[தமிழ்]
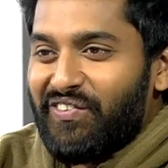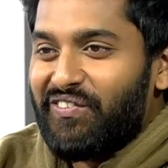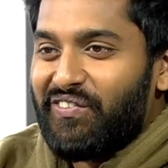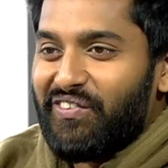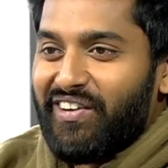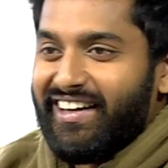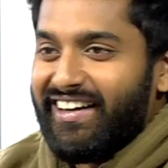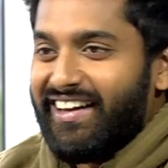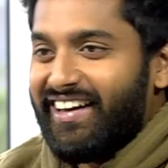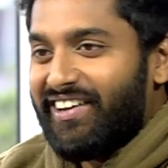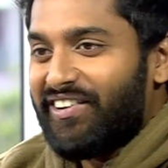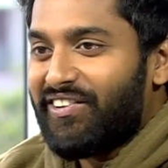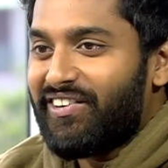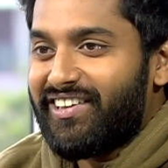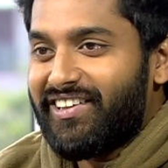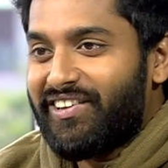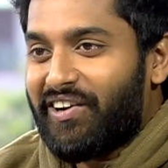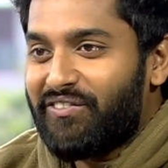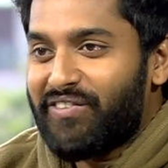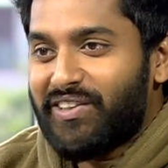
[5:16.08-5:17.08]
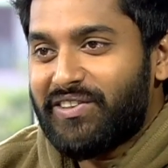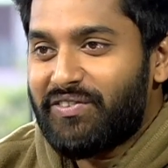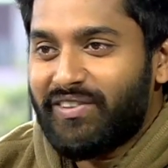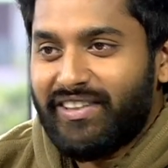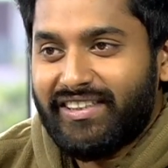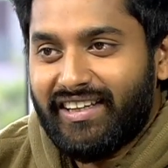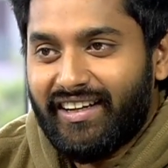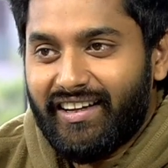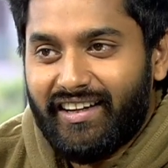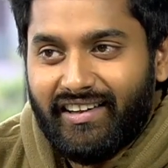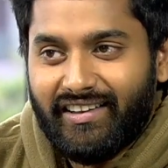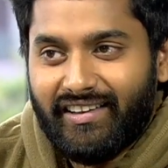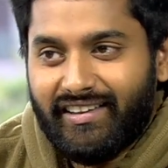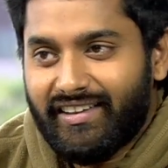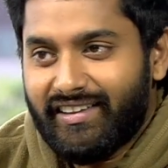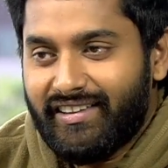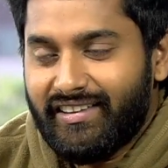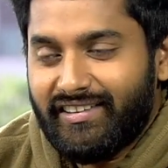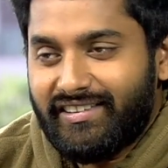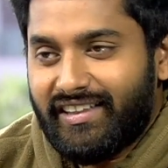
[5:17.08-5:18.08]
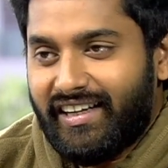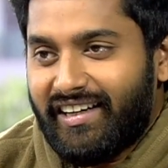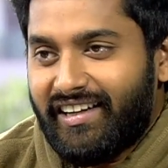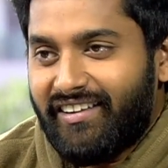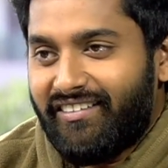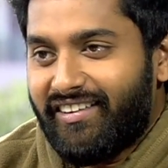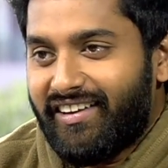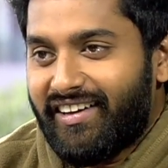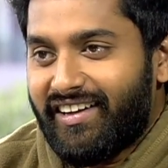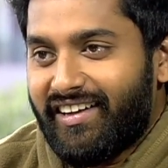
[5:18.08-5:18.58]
மண்டே எனக்கு வந்து ரொம்ப ஸ்பெஷலாக இருக்குது சன் டிவியில்